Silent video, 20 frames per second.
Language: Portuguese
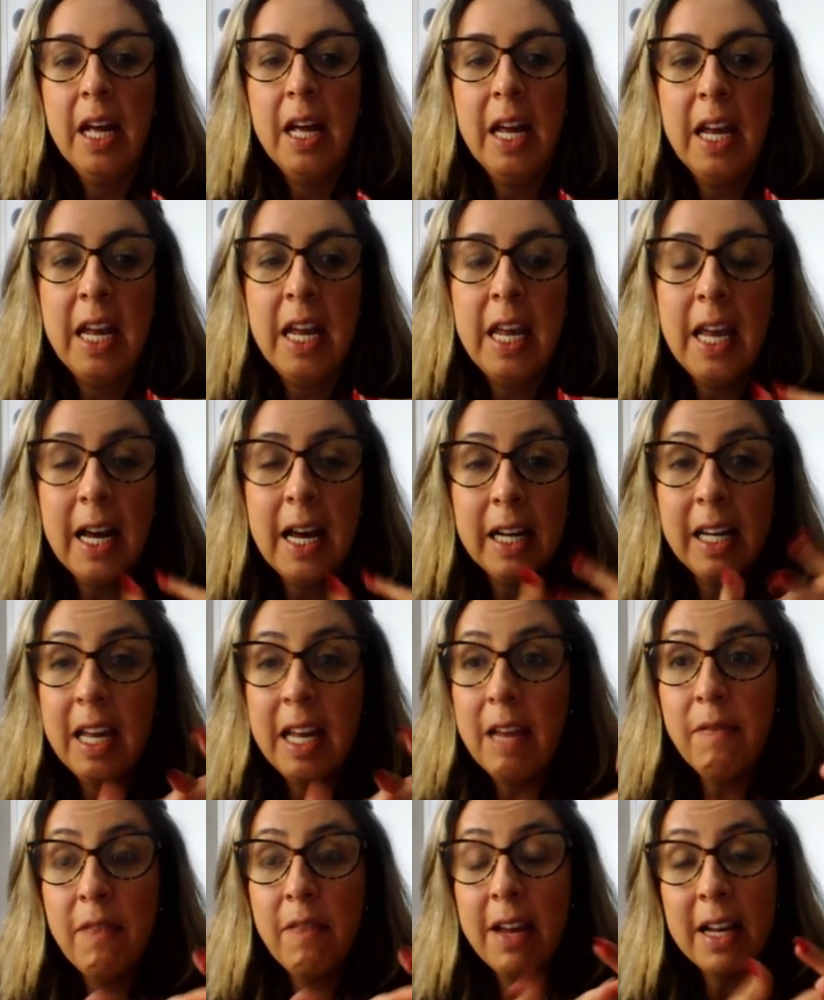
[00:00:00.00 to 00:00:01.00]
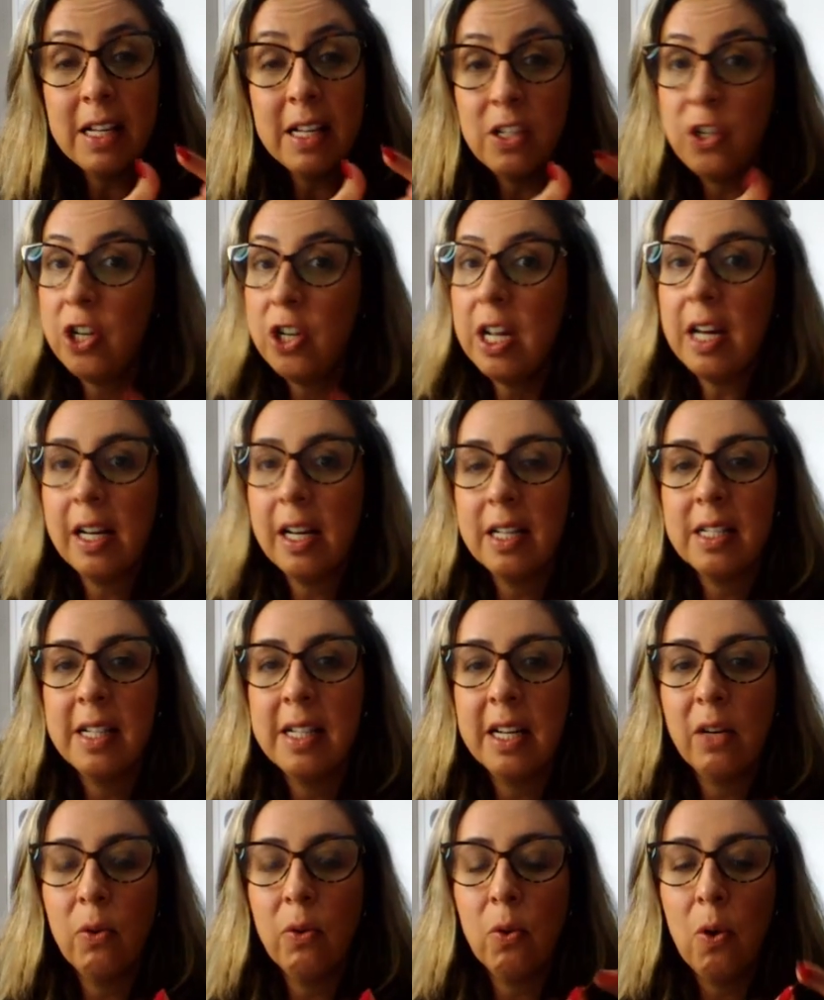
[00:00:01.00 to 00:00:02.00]
E aqui vem as dicas,
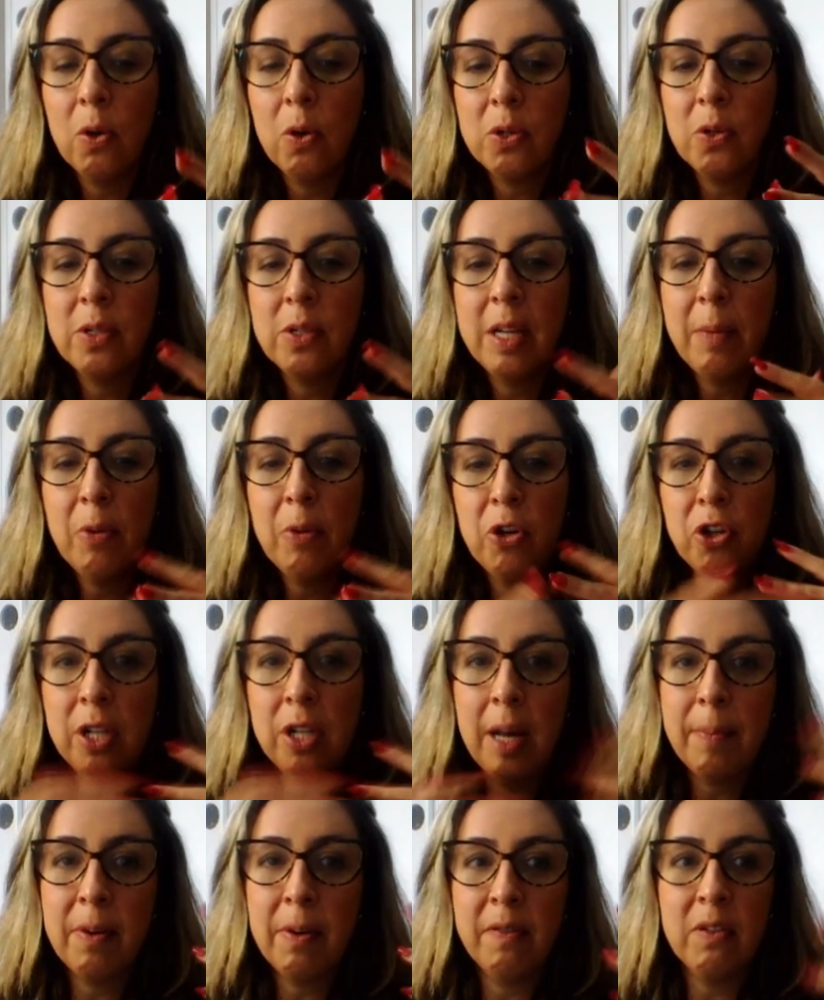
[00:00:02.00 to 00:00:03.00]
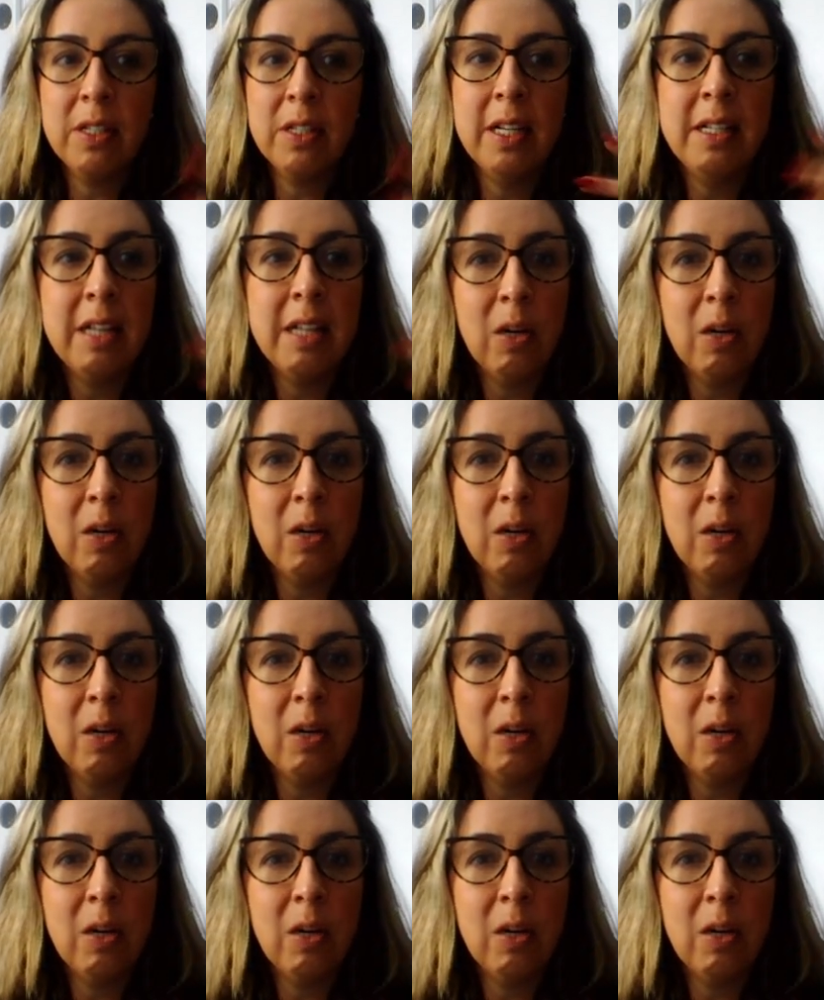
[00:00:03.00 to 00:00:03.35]
né, que eu gosto sempre de dar para vocês.